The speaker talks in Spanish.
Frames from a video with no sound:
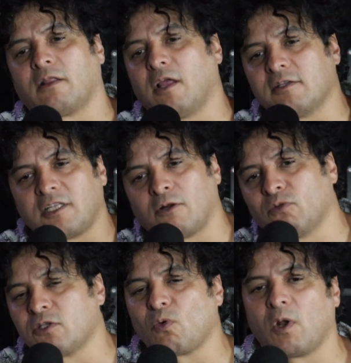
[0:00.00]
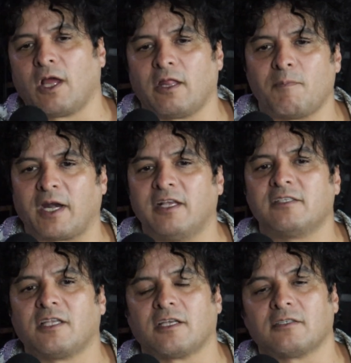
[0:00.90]
de estar en una escuela de
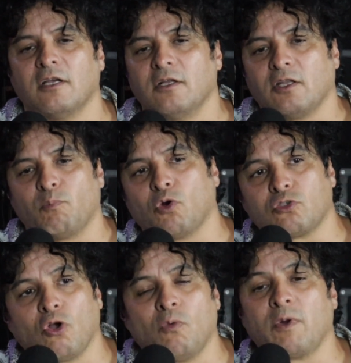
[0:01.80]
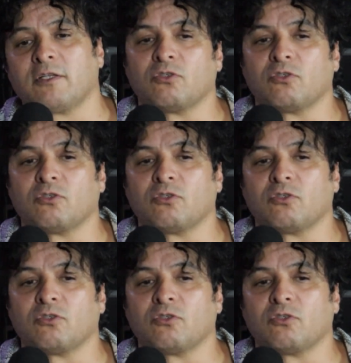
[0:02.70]
maristas, de puros hombres,